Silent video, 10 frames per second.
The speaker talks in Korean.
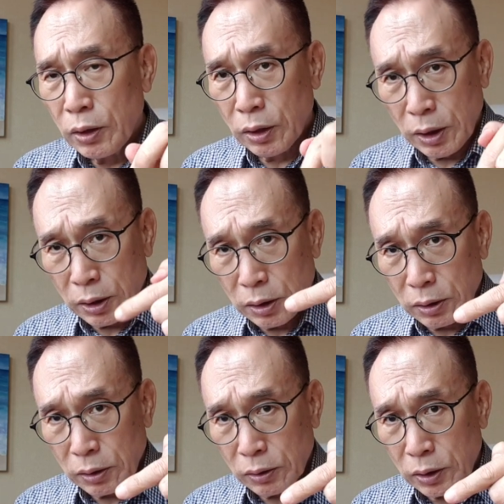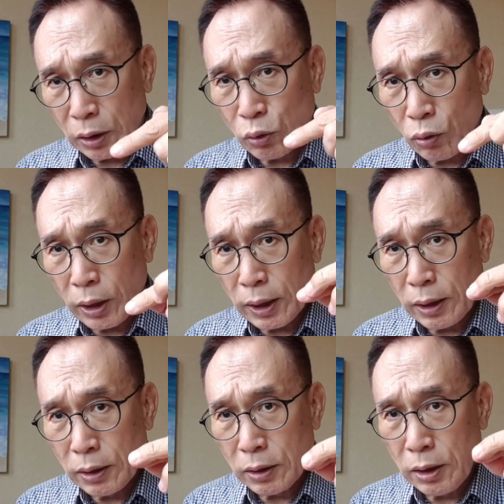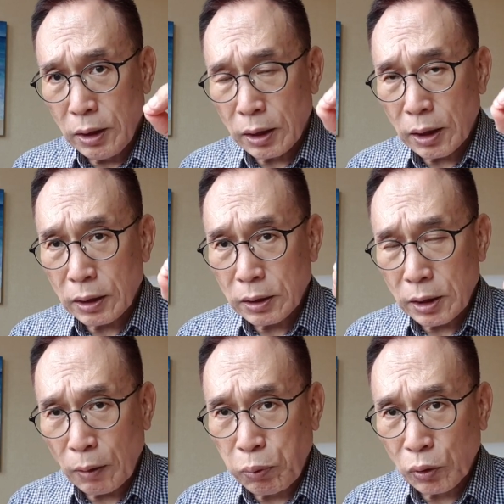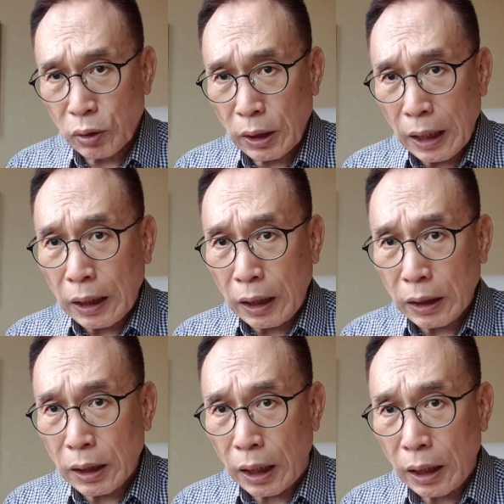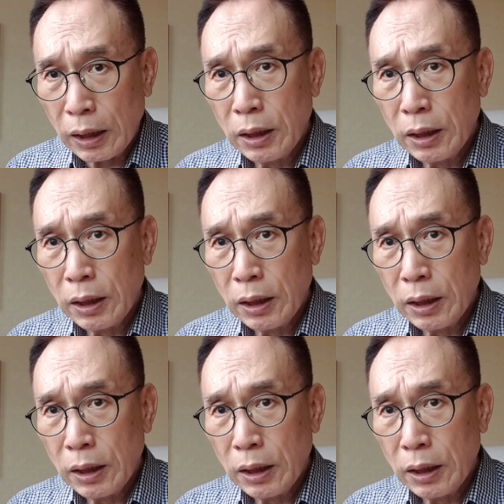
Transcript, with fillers: 여기에서 제 손가락에 있는 이 인간 세포들 하나하나가